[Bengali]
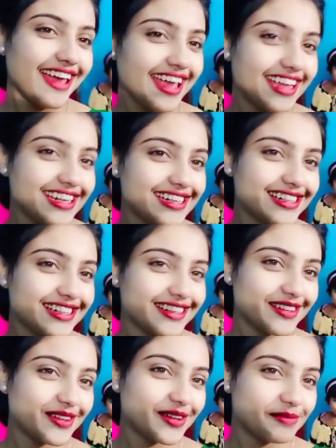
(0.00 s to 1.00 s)
এইট
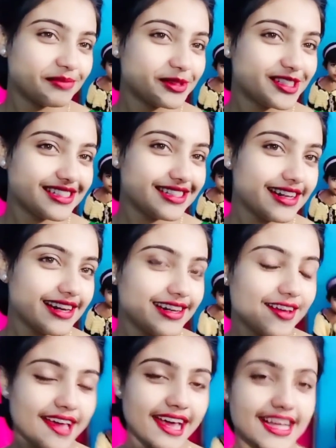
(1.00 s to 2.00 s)
তো ফুচকি রেডি
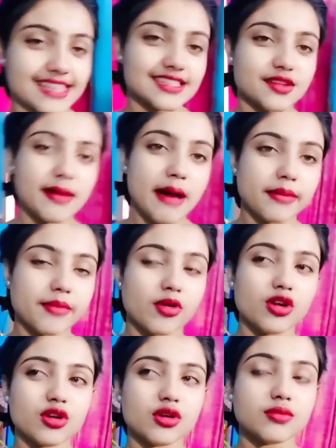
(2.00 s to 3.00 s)
হয়ে গেছে তো বাবা
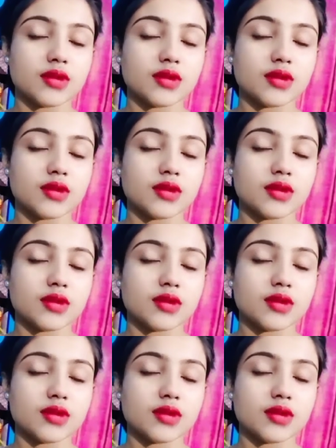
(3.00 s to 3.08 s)
বললো